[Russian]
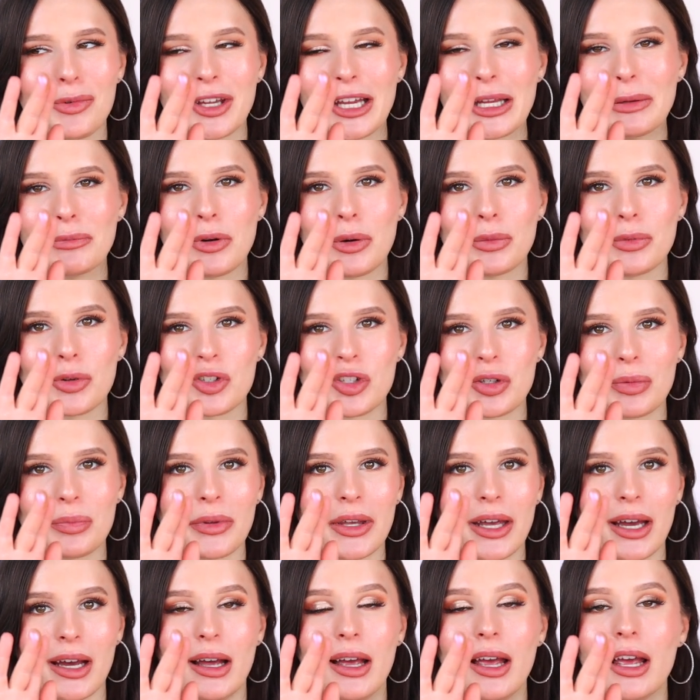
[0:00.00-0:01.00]
Я не помню, чтобы
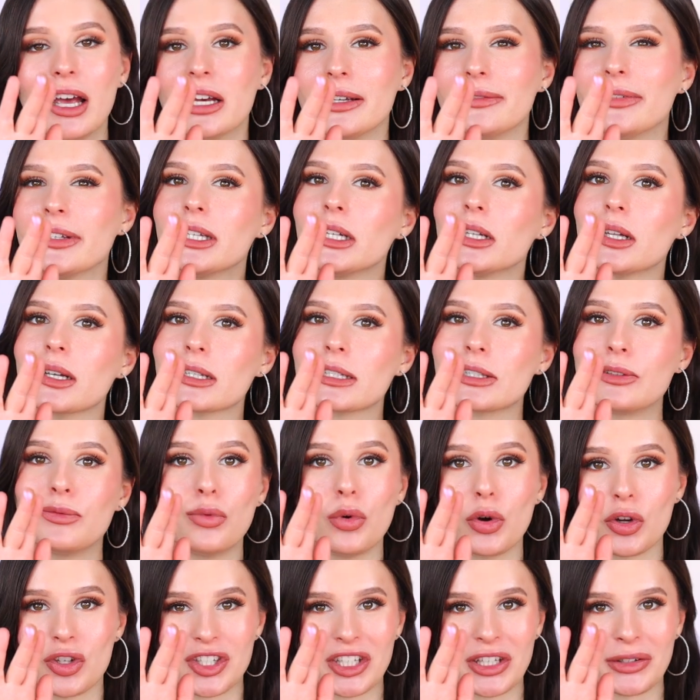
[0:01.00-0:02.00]
я видела
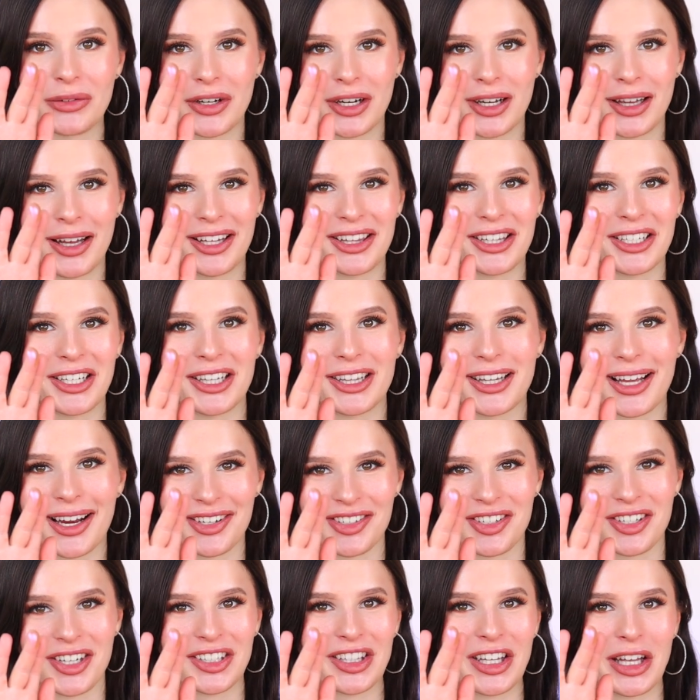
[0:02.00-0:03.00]
сводч этого хайлайтера,
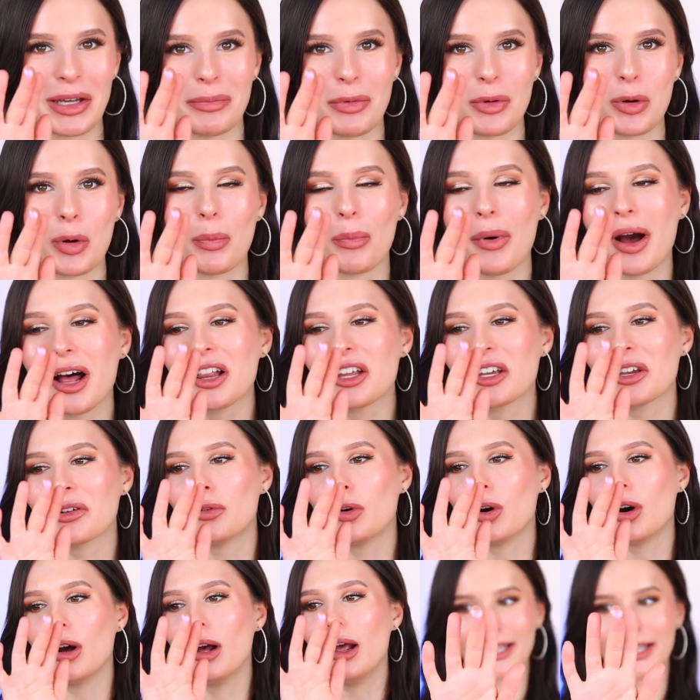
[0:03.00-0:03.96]
также, когда я покупала его.